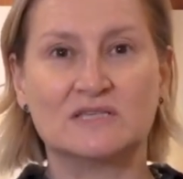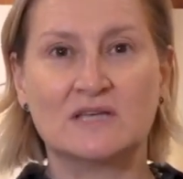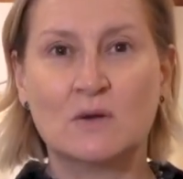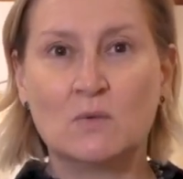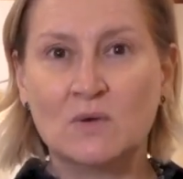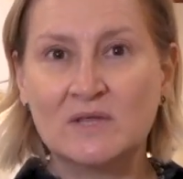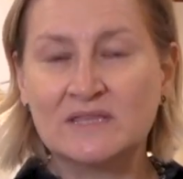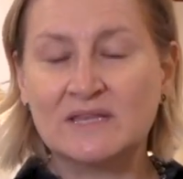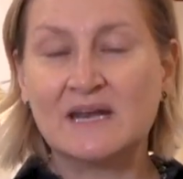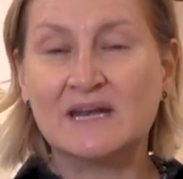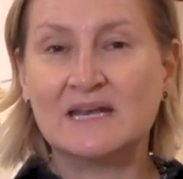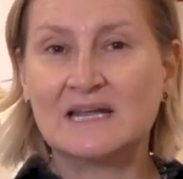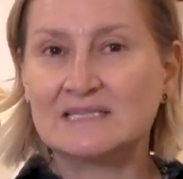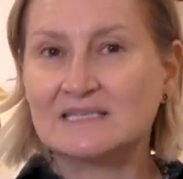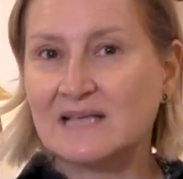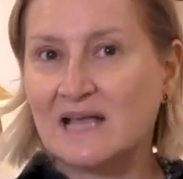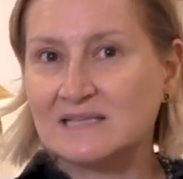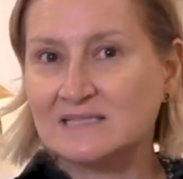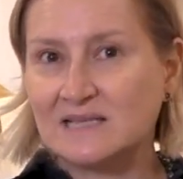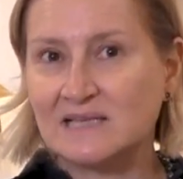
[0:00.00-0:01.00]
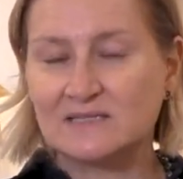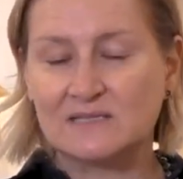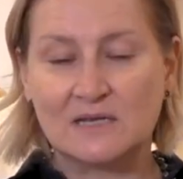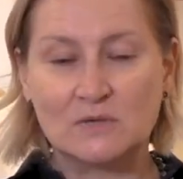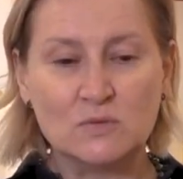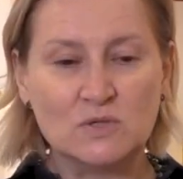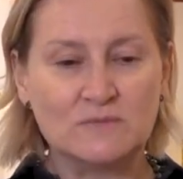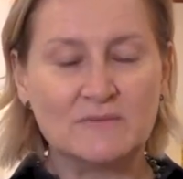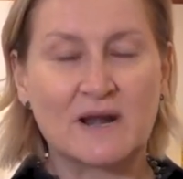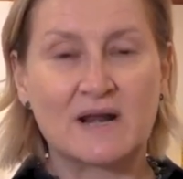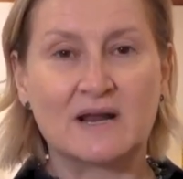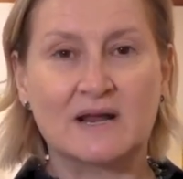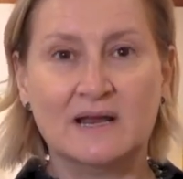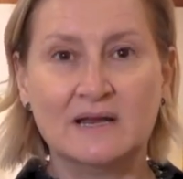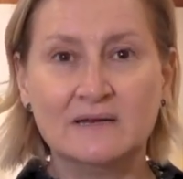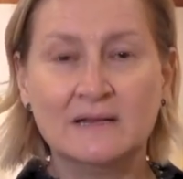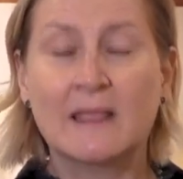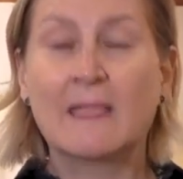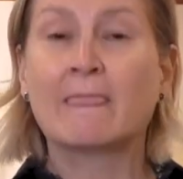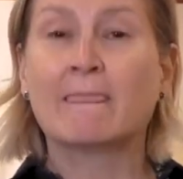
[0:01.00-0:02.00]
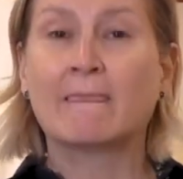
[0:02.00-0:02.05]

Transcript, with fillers: se encuentran en las casas de Luis Barragán